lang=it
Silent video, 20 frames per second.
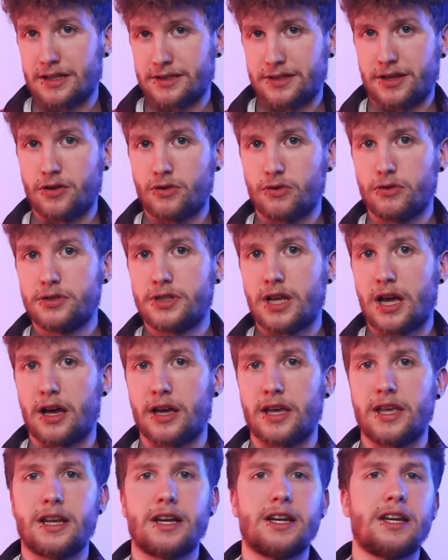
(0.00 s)
la
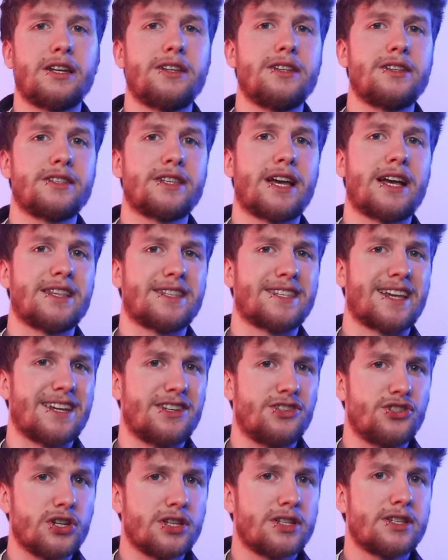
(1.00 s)
seconda, era la distanza
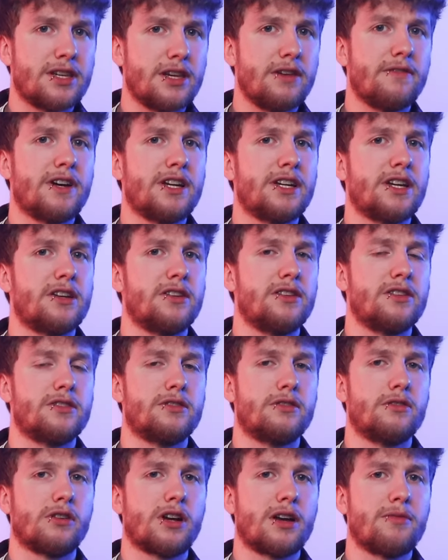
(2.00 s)
eccessiva del
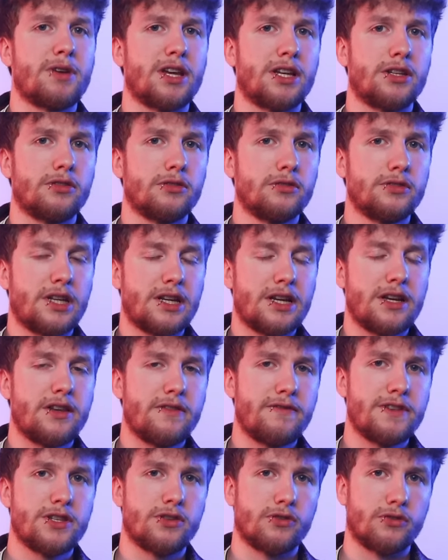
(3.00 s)
dislocamento delle
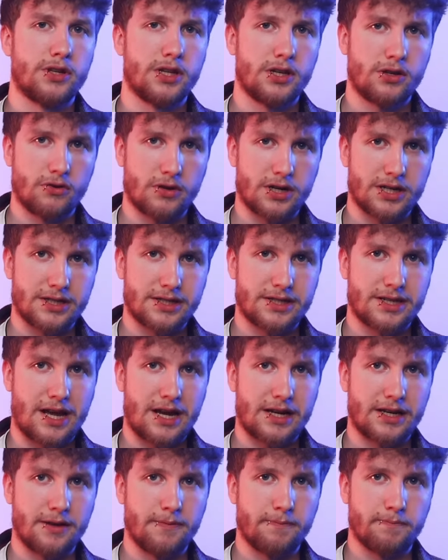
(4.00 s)
divisioni
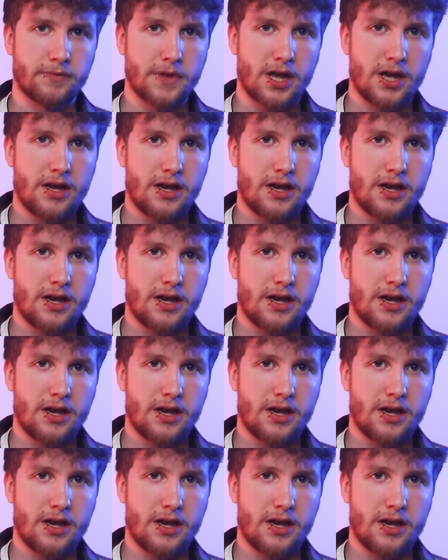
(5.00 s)
corazzate.